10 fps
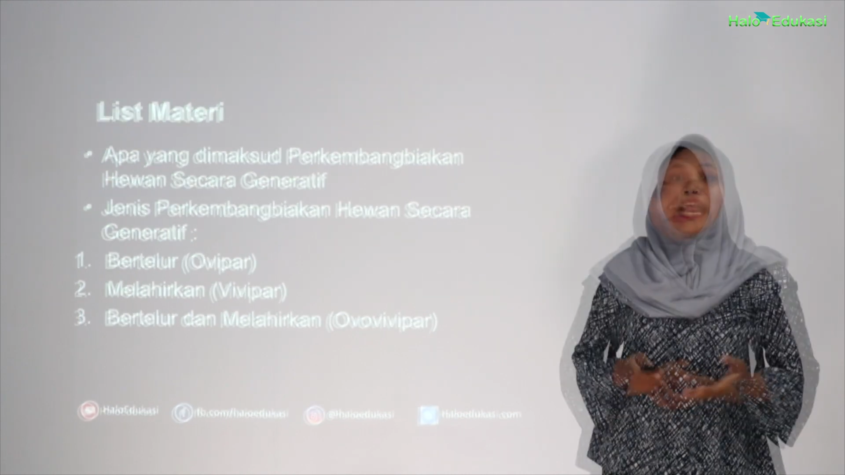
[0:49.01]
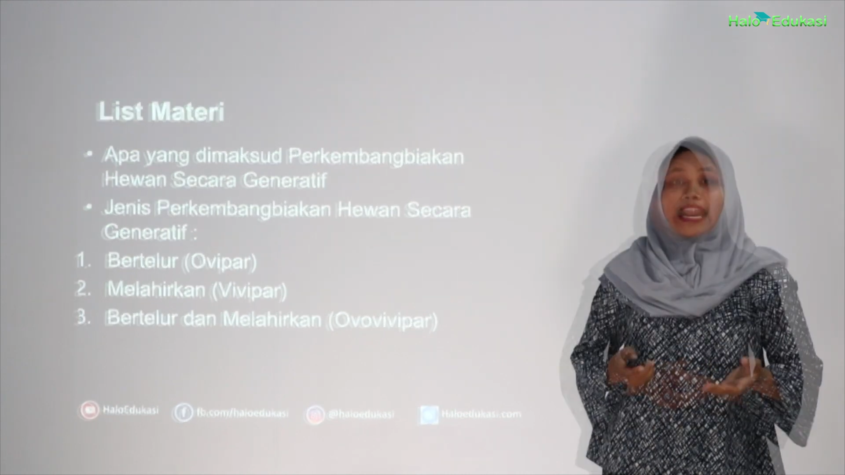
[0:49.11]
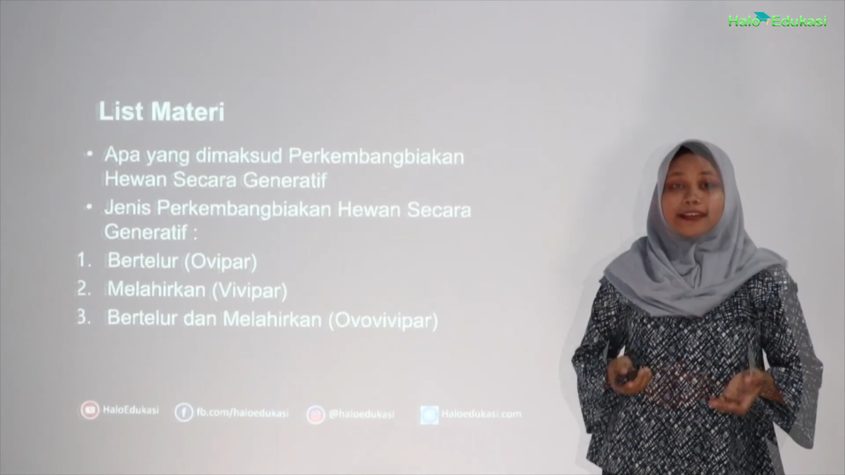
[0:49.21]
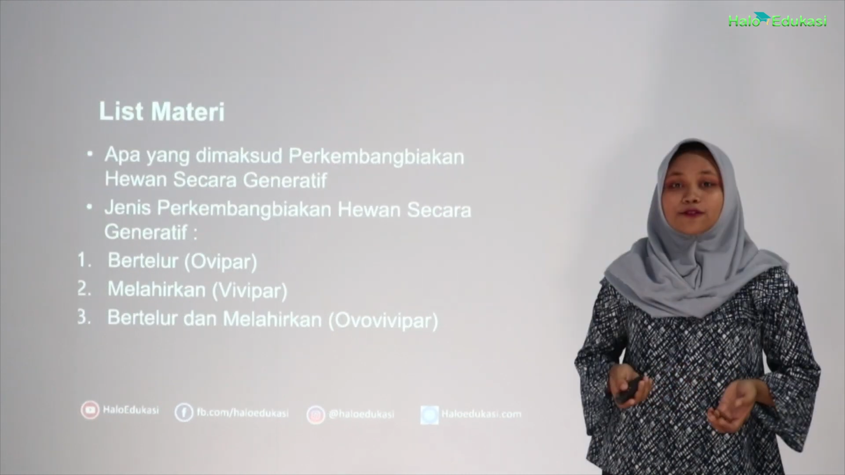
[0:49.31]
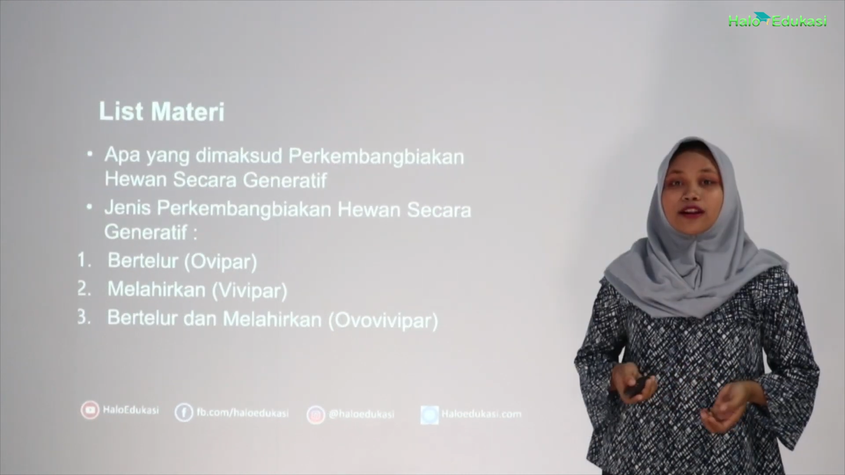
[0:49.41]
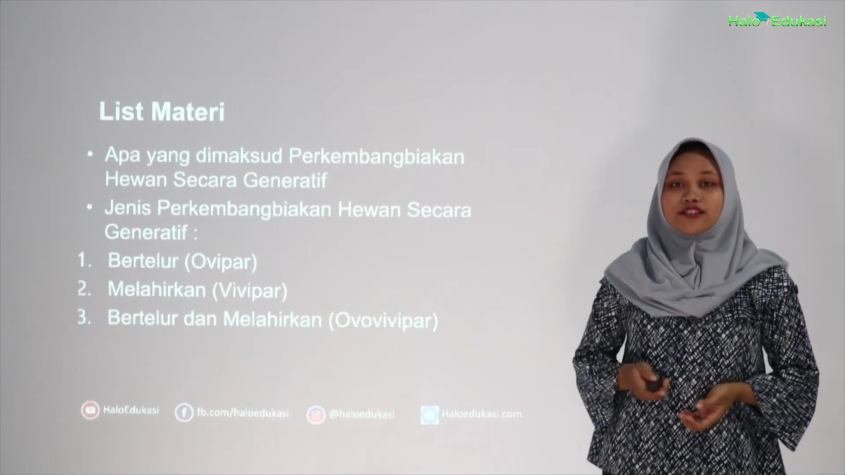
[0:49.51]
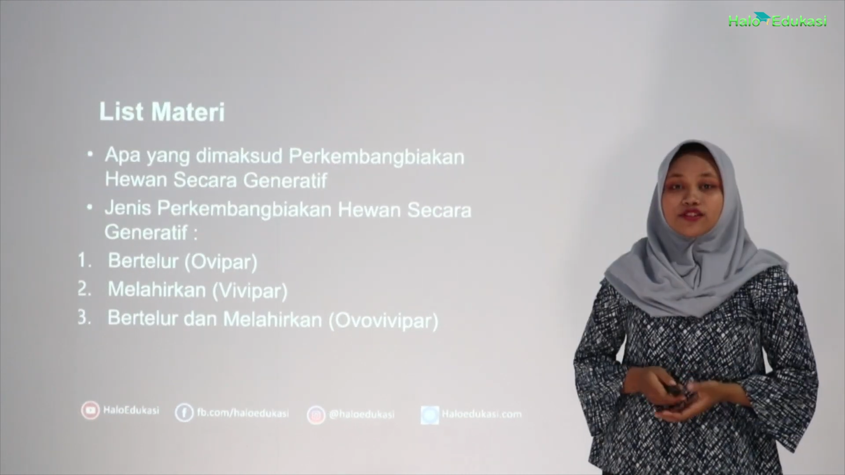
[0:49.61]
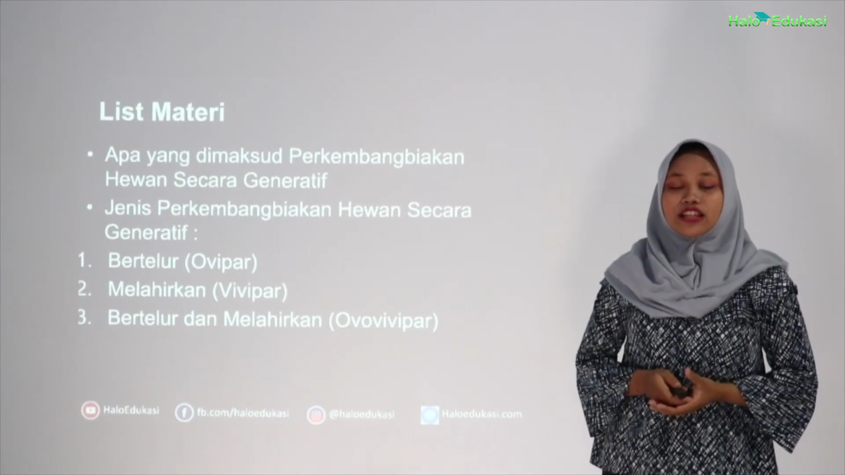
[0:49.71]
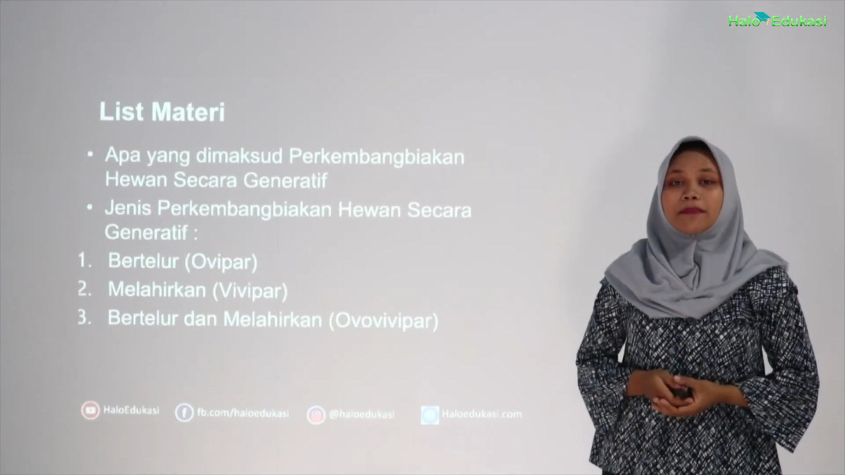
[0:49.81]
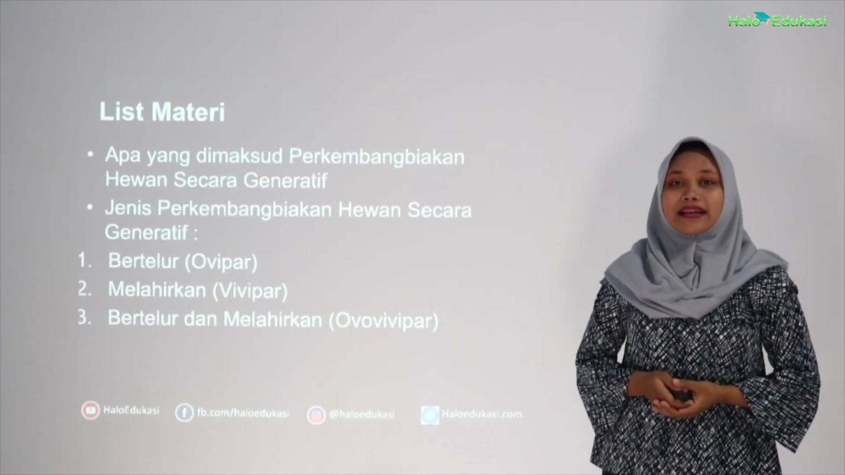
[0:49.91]
Langsung
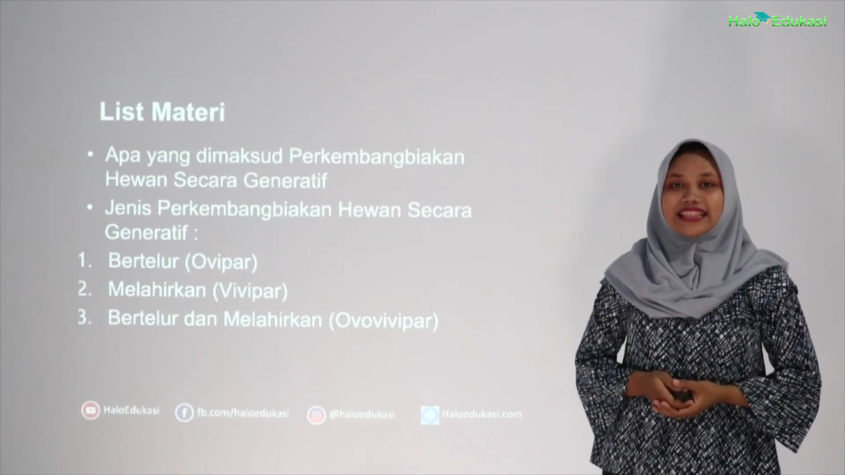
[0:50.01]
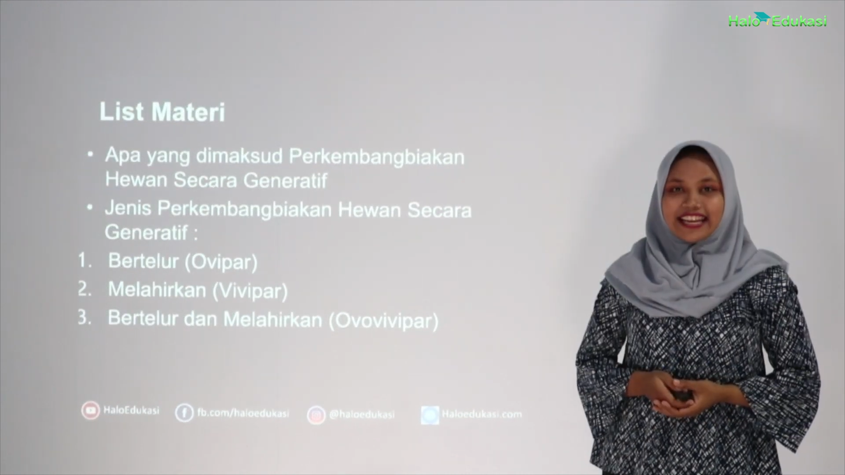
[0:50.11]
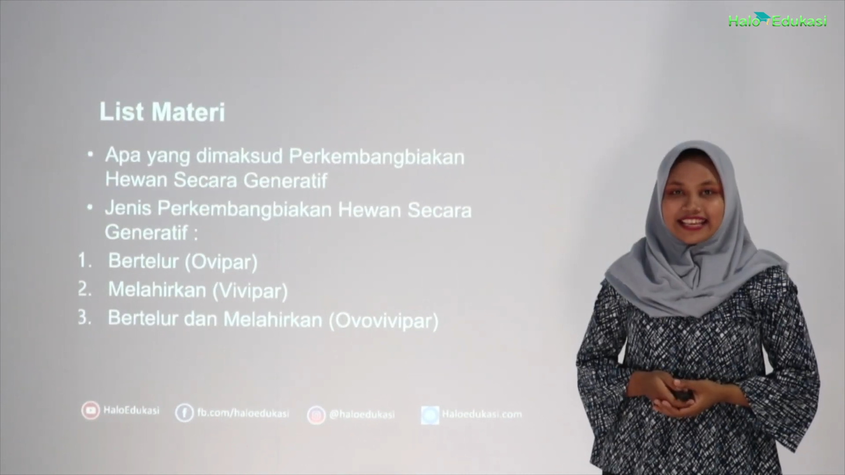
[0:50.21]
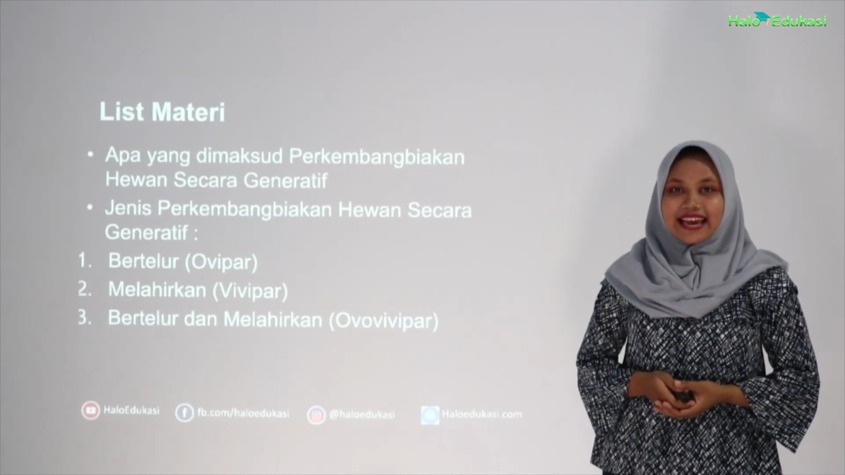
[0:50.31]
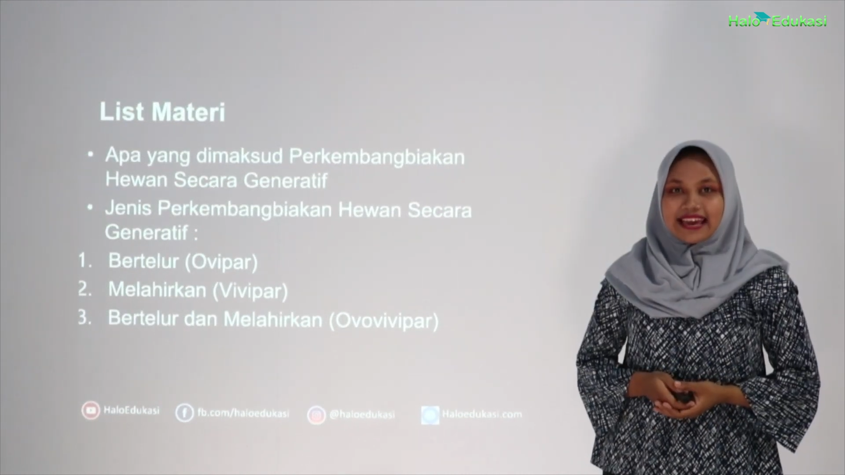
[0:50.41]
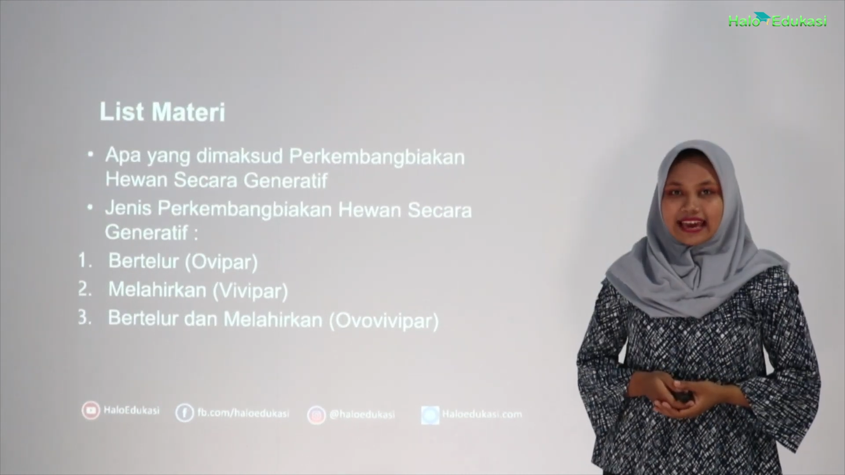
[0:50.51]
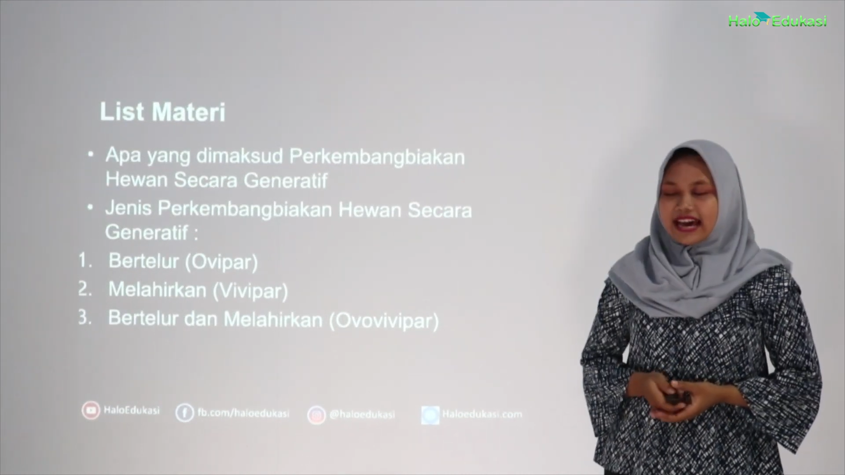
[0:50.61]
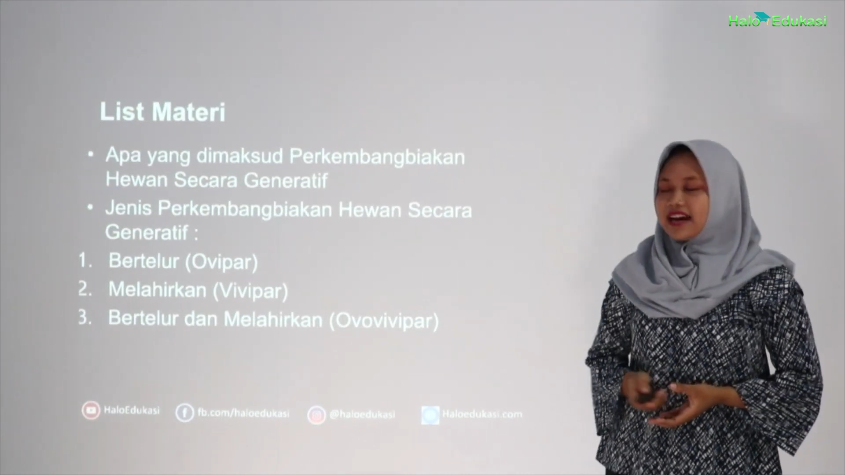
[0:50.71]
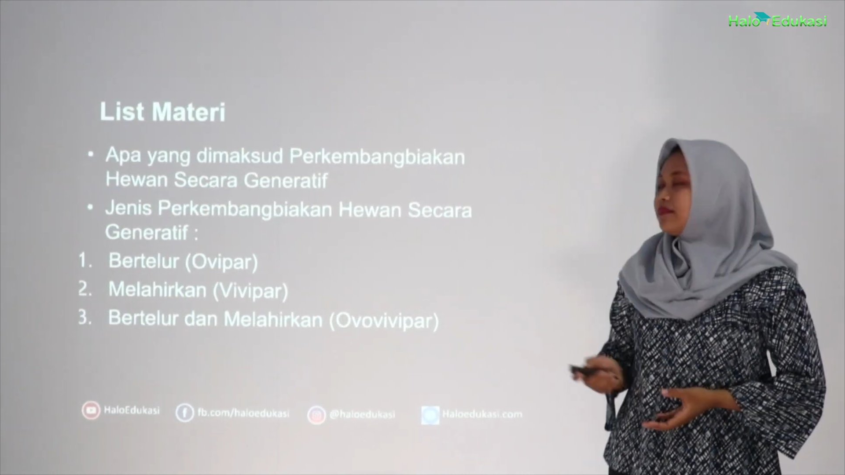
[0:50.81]
lanjut ke materinya ya.